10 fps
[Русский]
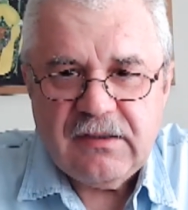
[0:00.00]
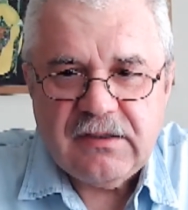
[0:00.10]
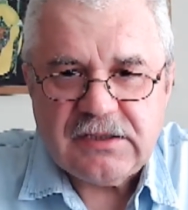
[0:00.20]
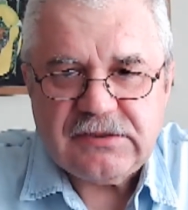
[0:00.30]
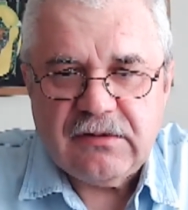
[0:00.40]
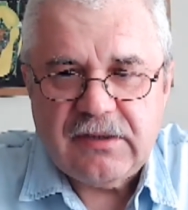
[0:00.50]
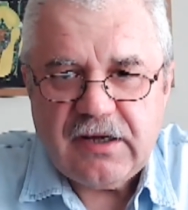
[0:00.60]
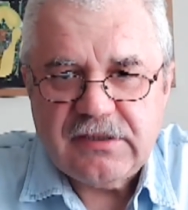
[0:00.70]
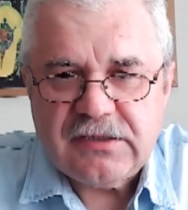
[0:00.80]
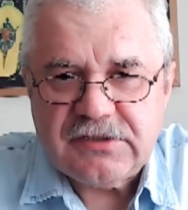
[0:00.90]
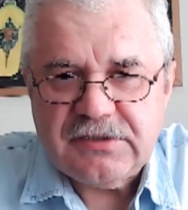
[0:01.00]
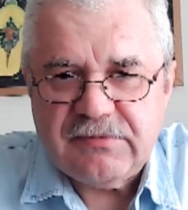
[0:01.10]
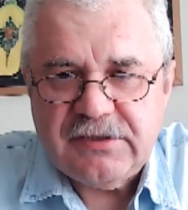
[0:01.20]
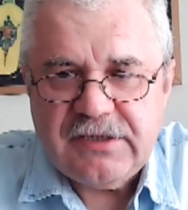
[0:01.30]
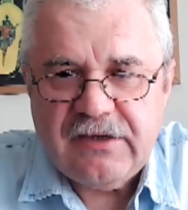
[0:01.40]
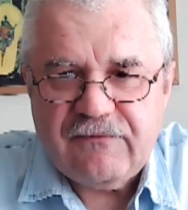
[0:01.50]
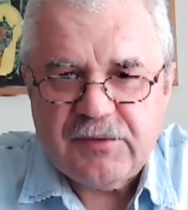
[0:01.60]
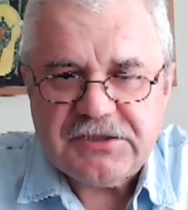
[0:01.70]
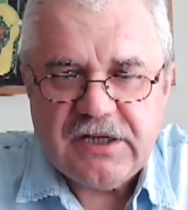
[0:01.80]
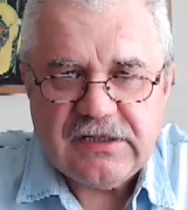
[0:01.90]
настолько одержим идеей
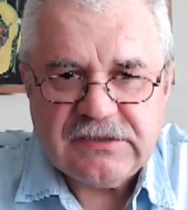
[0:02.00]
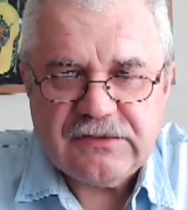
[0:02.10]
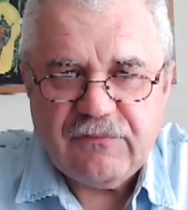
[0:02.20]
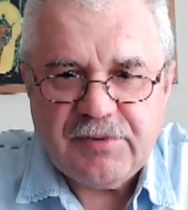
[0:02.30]
вмешательства